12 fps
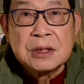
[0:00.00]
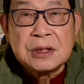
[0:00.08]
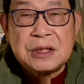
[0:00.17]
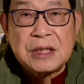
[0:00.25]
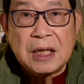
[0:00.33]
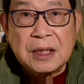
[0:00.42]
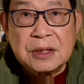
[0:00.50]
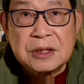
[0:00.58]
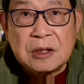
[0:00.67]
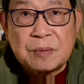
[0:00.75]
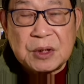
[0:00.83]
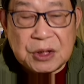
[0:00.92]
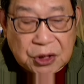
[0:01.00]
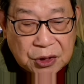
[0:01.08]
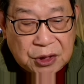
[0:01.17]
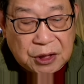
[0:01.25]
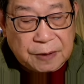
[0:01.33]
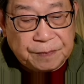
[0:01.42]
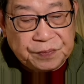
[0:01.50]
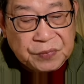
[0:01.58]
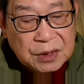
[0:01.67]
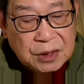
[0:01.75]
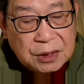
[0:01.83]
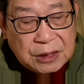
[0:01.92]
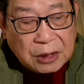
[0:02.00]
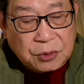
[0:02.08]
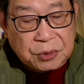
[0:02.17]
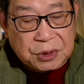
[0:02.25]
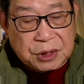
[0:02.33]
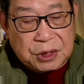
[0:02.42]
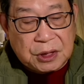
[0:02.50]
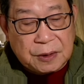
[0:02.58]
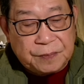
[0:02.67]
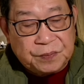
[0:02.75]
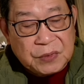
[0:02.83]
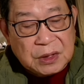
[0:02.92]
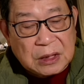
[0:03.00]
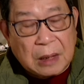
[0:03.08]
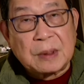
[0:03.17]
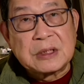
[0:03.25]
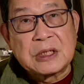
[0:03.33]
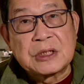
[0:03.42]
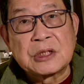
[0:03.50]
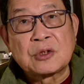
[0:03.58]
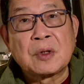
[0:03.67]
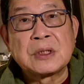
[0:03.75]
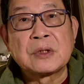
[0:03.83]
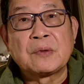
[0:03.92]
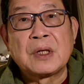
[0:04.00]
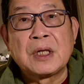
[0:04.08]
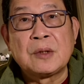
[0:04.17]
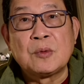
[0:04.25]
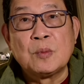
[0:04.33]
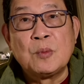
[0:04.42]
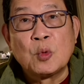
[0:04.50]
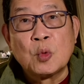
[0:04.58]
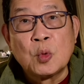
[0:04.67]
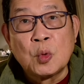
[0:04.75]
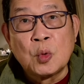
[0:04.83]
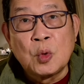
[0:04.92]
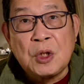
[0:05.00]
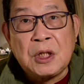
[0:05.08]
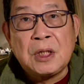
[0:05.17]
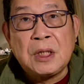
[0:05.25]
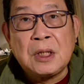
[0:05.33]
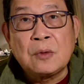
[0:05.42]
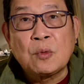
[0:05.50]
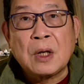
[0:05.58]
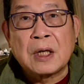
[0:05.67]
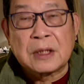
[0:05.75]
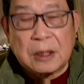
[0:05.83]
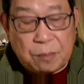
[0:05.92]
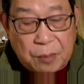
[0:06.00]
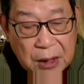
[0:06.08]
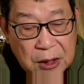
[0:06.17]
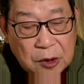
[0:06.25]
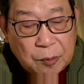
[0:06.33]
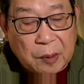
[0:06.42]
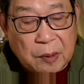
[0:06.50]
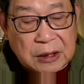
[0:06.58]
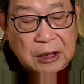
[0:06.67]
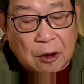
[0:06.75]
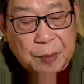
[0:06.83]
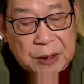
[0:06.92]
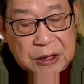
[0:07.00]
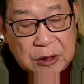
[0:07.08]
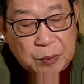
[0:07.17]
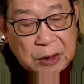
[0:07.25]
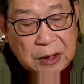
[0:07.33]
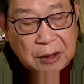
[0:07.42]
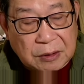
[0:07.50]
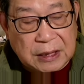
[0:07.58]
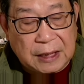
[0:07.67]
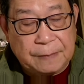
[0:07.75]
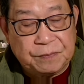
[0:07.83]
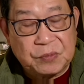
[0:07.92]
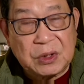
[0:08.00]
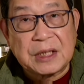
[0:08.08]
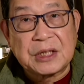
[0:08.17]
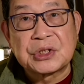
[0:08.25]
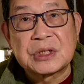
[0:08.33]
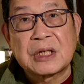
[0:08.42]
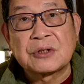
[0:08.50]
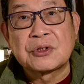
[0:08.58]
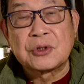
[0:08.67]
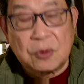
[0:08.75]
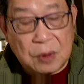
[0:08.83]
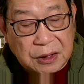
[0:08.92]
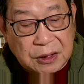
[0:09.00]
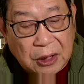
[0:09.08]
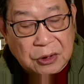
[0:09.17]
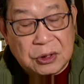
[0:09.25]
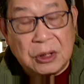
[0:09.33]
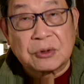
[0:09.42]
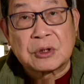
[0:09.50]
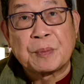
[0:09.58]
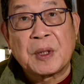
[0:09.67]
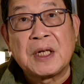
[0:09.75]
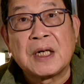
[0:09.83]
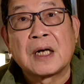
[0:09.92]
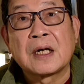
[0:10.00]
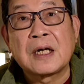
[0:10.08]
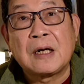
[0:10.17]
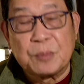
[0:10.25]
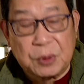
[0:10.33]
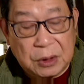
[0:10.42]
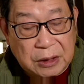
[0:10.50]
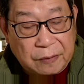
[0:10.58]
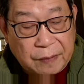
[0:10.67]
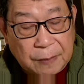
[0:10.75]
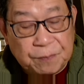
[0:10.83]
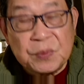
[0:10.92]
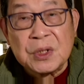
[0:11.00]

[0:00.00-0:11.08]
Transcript: 江泽民时期、江朱时期。那么这些退休官员无一例外，他没有办法逃避进一步的调查。大家知道，中央党校是培养干部的地方，